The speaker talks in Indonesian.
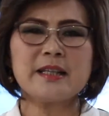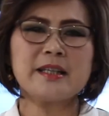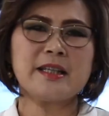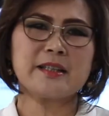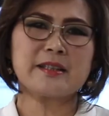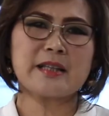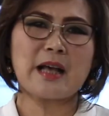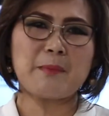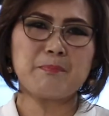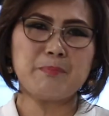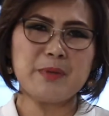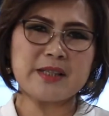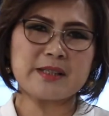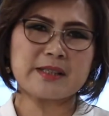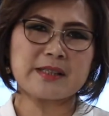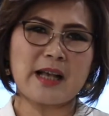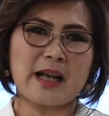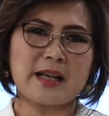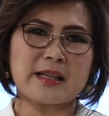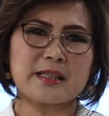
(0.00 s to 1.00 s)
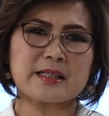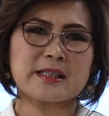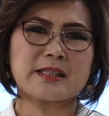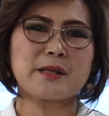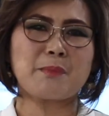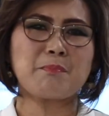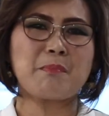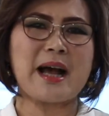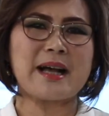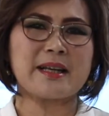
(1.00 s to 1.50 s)
kita bisa
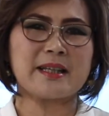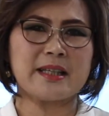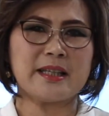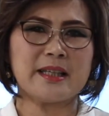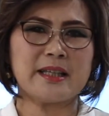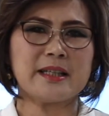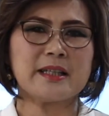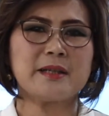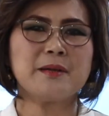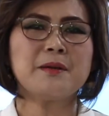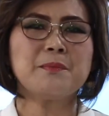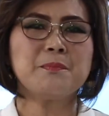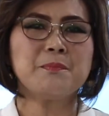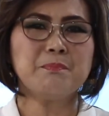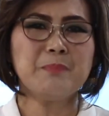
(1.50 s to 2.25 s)
semakin